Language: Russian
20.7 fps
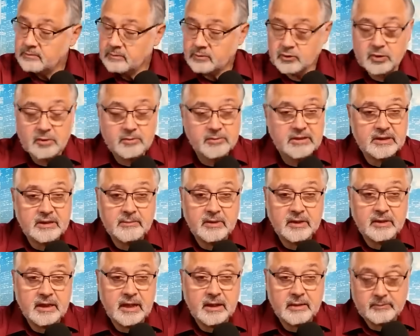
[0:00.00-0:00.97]
Ну, что мы
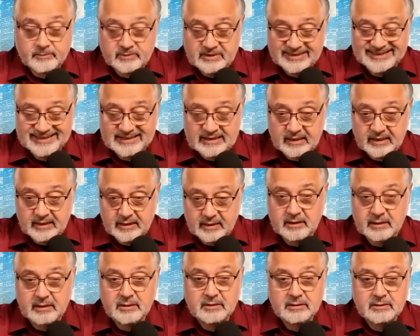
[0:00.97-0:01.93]
наблюдаем со
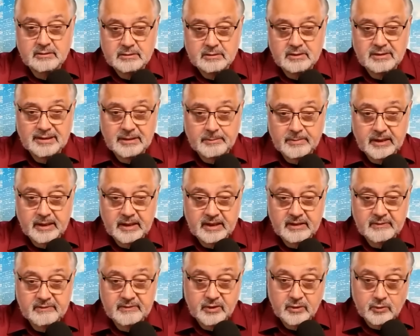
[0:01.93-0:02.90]
стороны
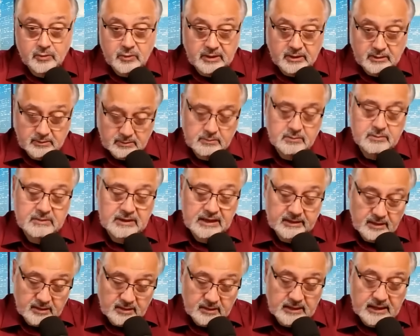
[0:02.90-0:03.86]
глобального юга,
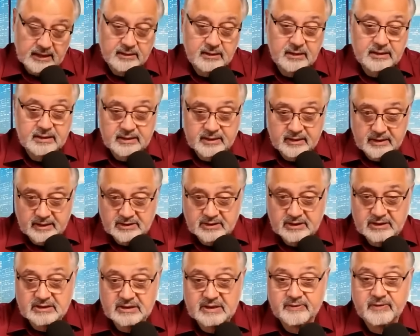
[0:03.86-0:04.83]
как Ирана, так и
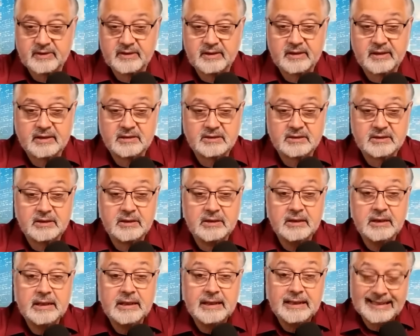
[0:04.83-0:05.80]
Российской Федерации,
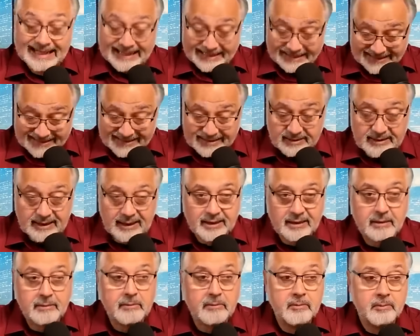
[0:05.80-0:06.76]
как и
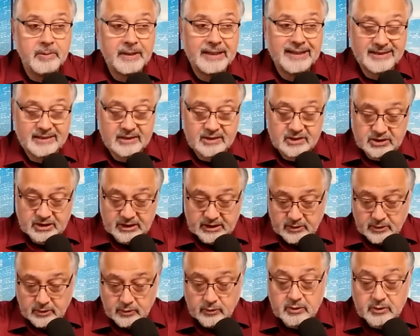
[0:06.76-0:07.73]
Китая по
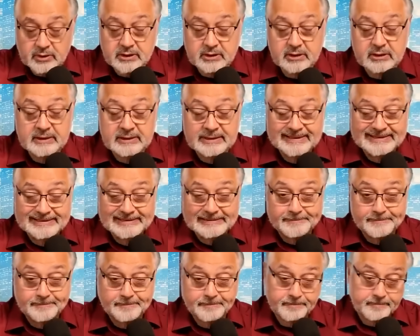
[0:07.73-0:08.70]
отношению к
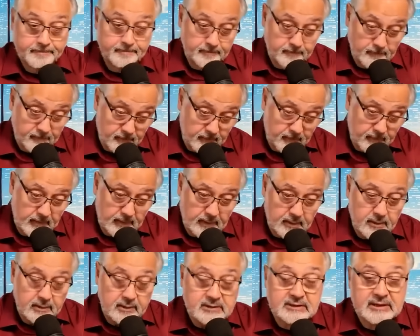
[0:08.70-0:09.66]
э,
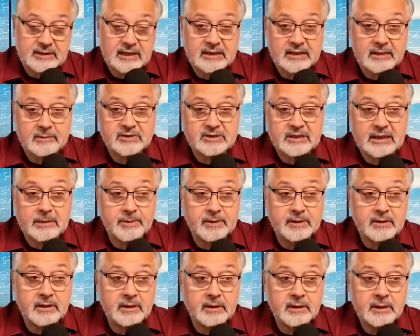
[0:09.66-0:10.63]
странам
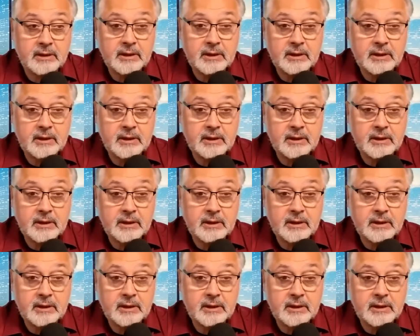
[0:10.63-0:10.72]
Запада.